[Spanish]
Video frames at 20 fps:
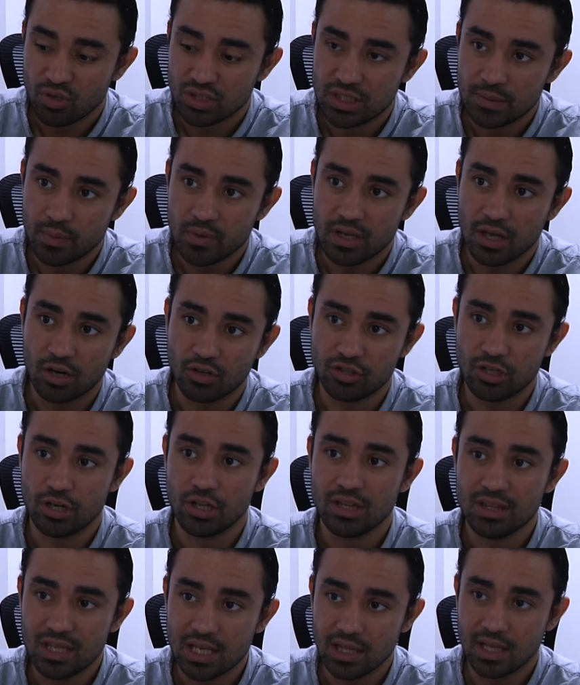municipio de Villarrosario
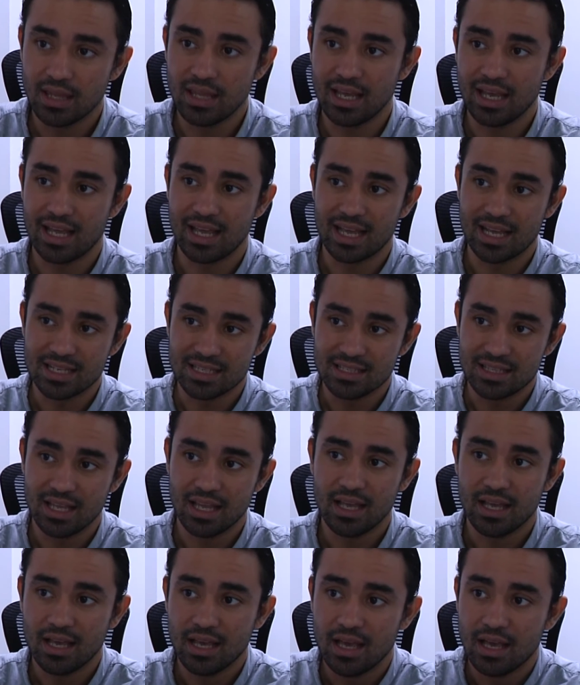entiendan de que
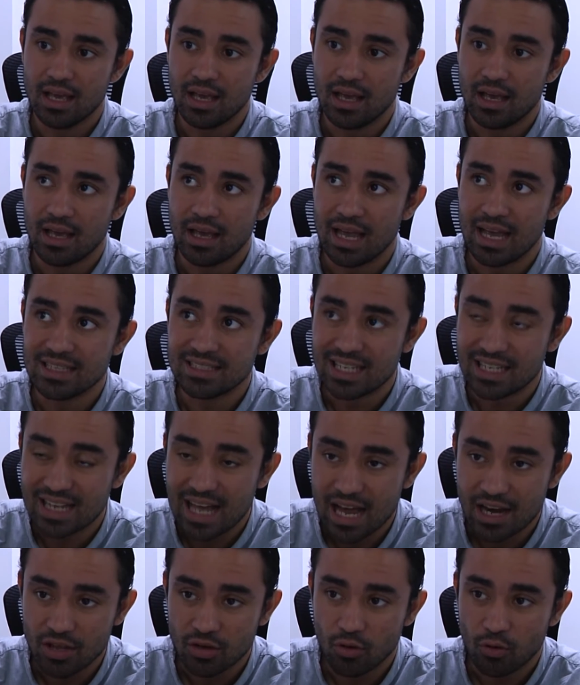este
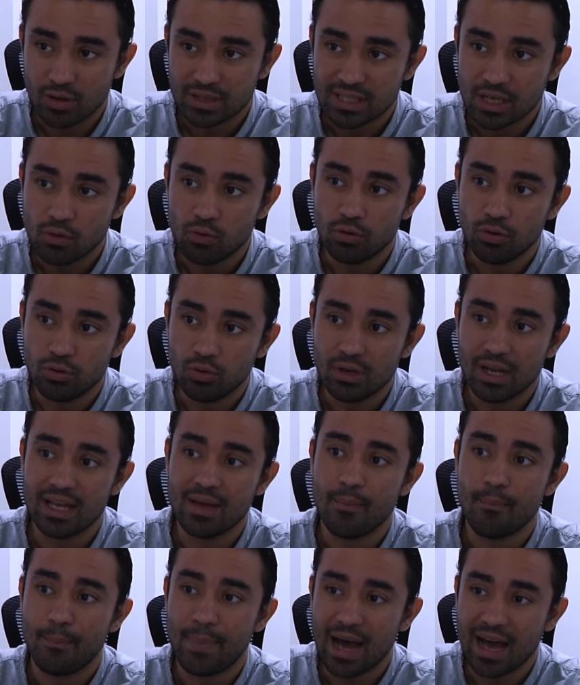escenario o esta cultura
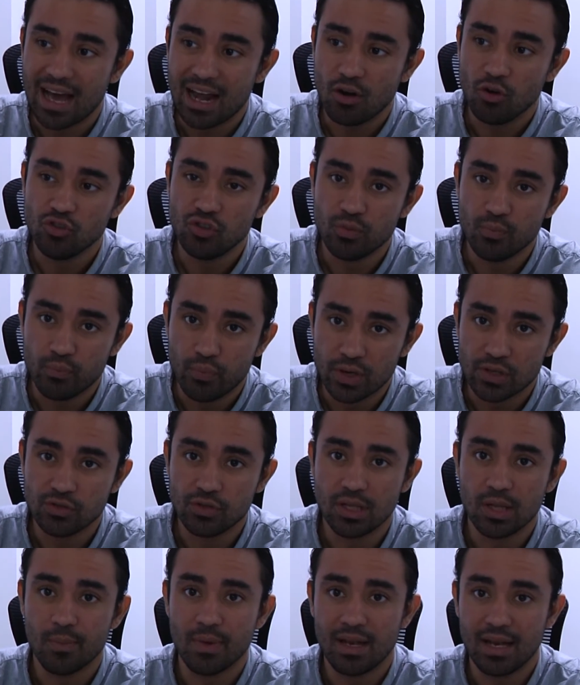de pagar los
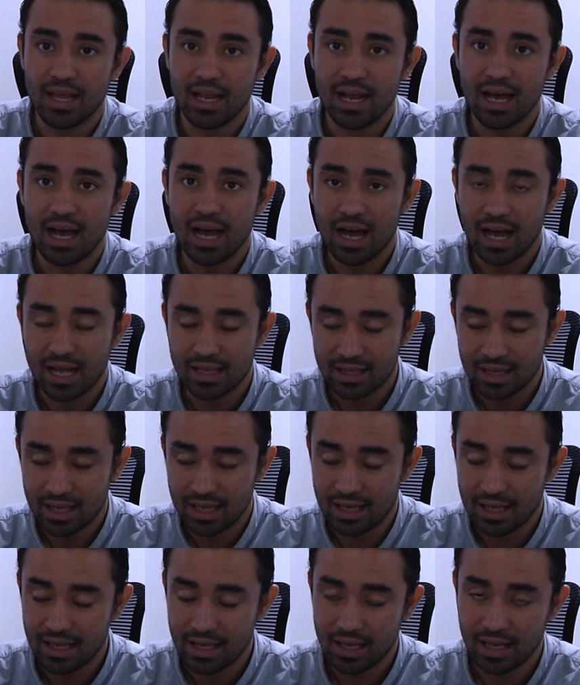impuestos de manera
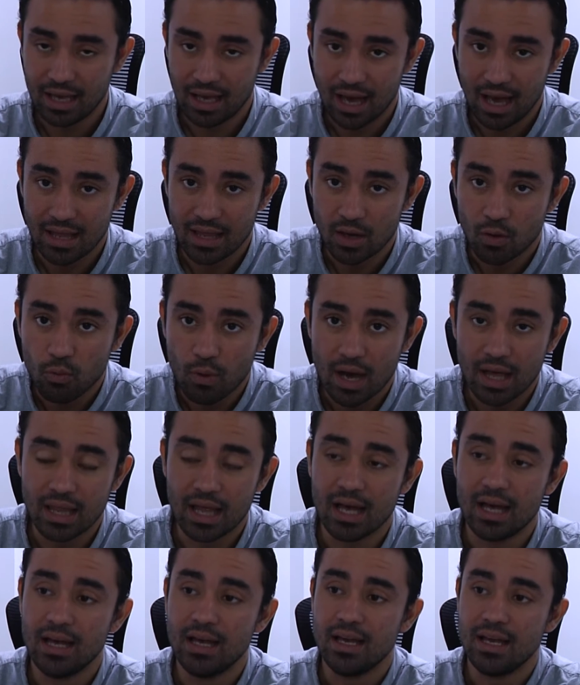eh,
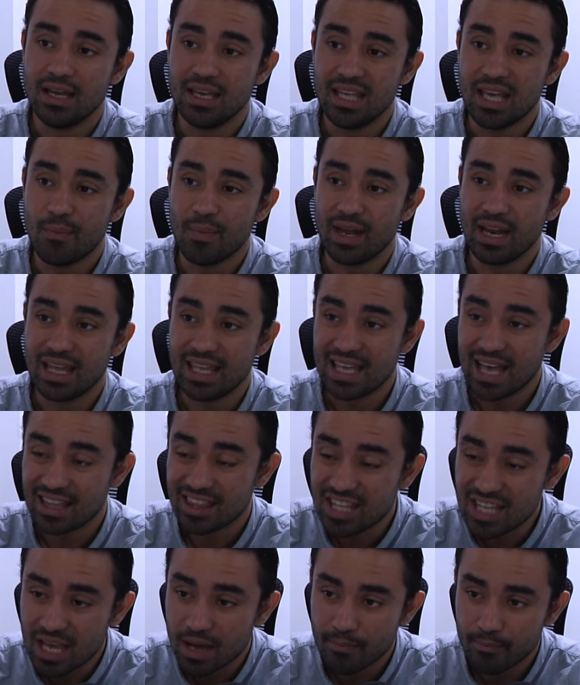adecuada y, de y a
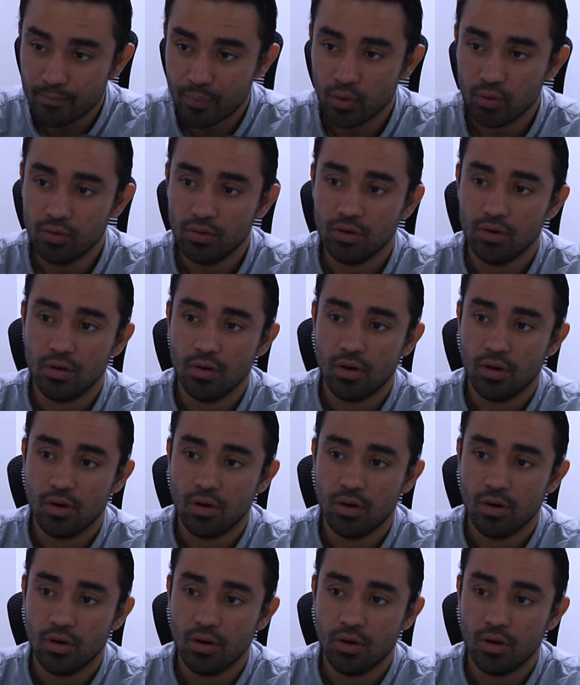tiempo,